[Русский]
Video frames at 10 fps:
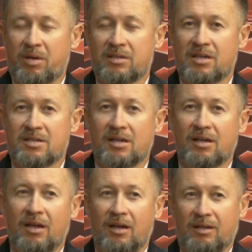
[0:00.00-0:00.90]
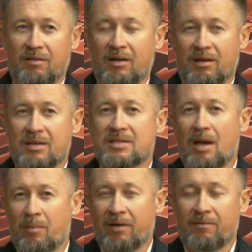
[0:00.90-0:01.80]
процесса, наверное,
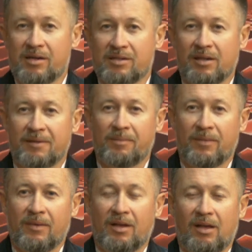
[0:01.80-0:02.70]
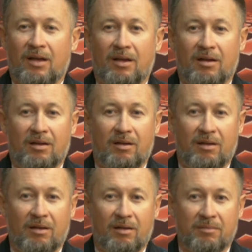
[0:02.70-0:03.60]
самая важная.
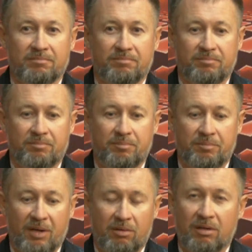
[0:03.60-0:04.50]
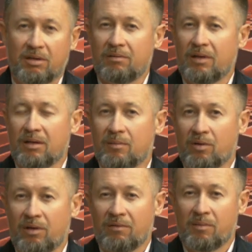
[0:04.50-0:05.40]
Э, приходят ответы на
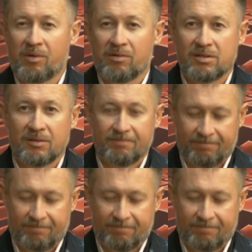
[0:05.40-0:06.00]
многие вопросы